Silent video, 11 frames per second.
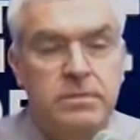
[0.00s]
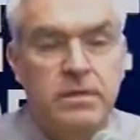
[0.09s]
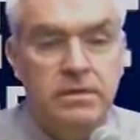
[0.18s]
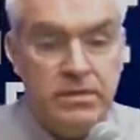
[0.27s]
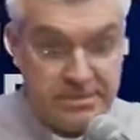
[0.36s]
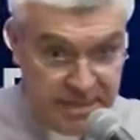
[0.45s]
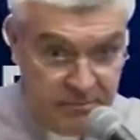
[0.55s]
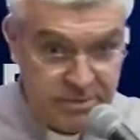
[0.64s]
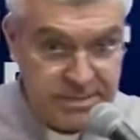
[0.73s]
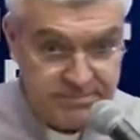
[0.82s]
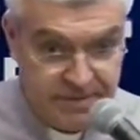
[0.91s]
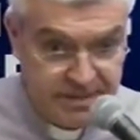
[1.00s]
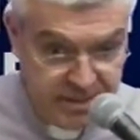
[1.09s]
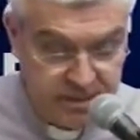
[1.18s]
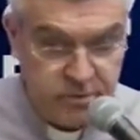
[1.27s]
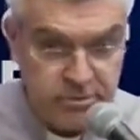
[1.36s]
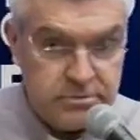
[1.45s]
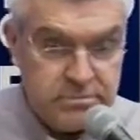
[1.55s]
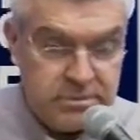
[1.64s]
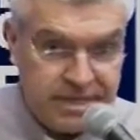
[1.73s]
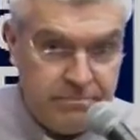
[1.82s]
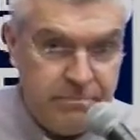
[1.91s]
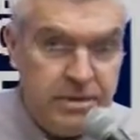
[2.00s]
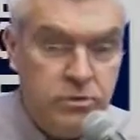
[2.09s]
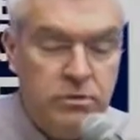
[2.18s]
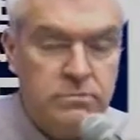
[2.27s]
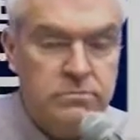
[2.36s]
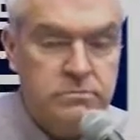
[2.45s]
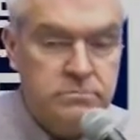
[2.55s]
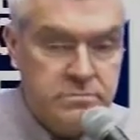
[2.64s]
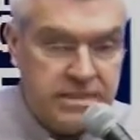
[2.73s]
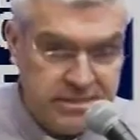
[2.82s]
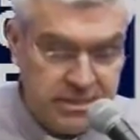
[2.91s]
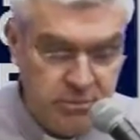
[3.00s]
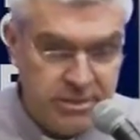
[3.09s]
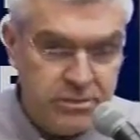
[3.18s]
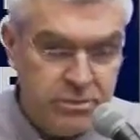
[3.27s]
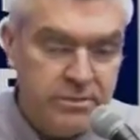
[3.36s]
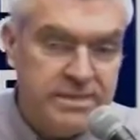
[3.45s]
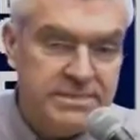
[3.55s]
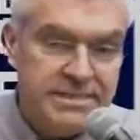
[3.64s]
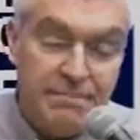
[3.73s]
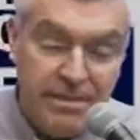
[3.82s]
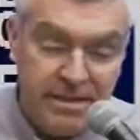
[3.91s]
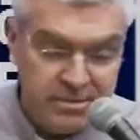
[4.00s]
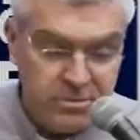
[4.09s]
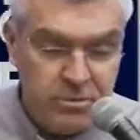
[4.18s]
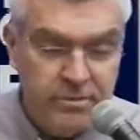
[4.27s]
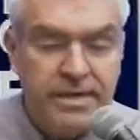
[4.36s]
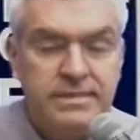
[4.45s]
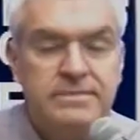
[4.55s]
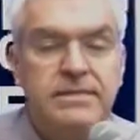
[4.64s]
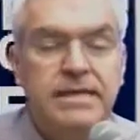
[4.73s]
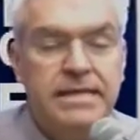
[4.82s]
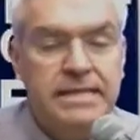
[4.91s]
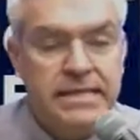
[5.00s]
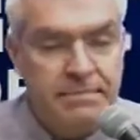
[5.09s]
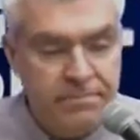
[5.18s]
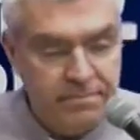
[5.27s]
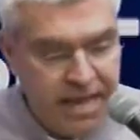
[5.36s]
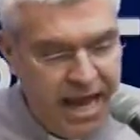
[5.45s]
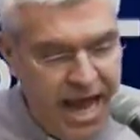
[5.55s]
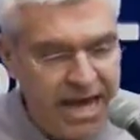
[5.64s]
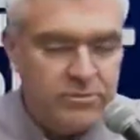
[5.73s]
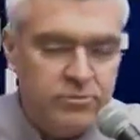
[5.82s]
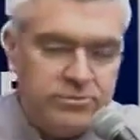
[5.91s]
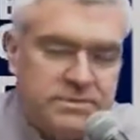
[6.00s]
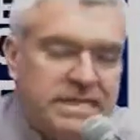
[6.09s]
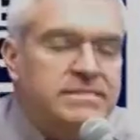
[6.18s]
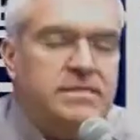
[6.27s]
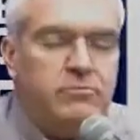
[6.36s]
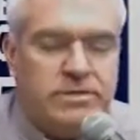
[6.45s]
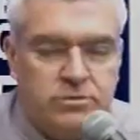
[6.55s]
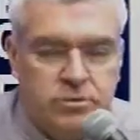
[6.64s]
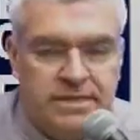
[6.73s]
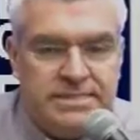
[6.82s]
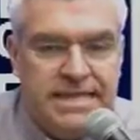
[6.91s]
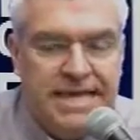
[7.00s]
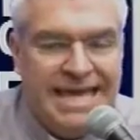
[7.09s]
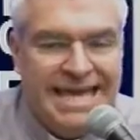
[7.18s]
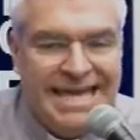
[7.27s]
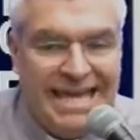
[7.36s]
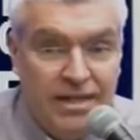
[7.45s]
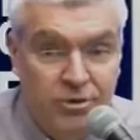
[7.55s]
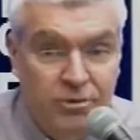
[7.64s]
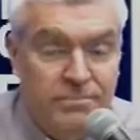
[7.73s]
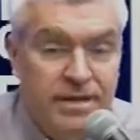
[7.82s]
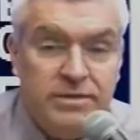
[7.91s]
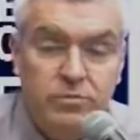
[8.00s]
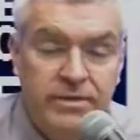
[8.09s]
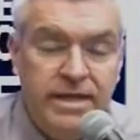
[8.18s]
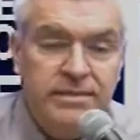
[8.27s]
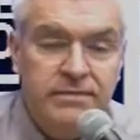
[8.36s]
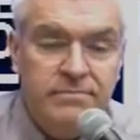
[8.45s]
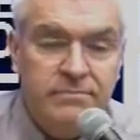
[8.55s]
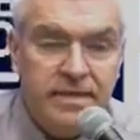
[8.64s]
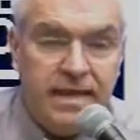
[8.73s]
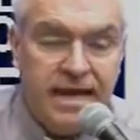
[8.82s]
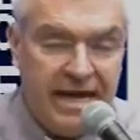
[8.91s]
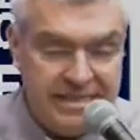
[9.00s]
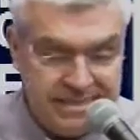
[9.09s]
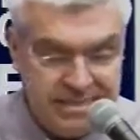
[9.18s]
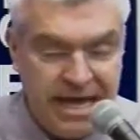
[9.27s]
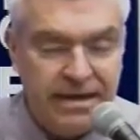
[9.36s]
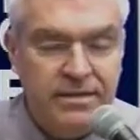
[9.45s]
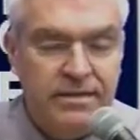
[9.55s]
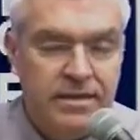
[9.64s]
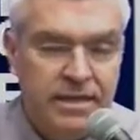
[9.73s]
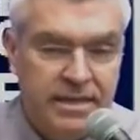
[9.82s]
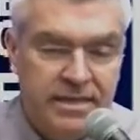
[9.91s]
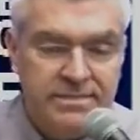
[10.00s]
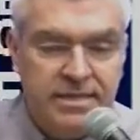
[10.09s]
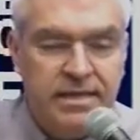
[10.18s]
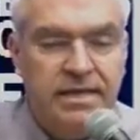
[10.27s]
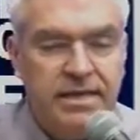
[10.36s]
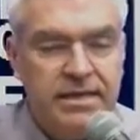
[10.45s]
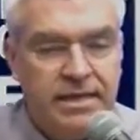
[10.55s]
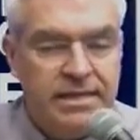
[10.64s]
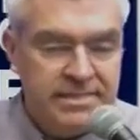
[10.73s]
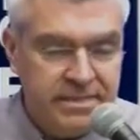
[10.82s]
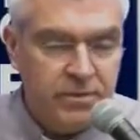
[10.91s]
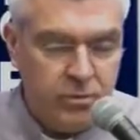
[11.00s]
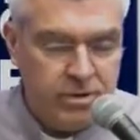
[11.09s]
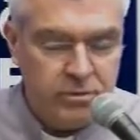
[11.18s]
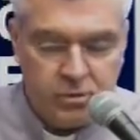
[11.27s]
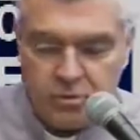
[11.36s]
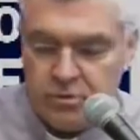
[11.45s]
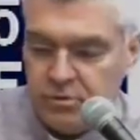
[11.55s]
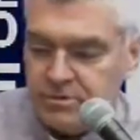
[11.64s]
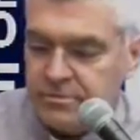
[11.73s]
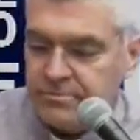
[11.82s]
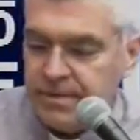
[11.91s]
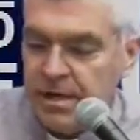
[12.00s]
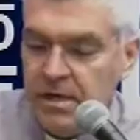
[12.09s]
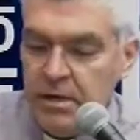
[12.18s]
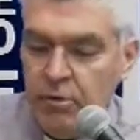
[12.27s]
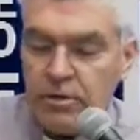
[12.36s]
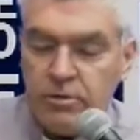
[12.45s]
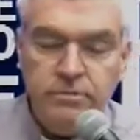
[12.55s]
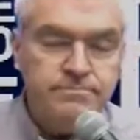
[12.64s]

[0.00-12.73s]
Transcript: Necesitamos desprendernos, repito, de situaciones, de personas, de, actos, de situaciones que no me ayudan a estar en este, en este encuentro con Dios. Y luego,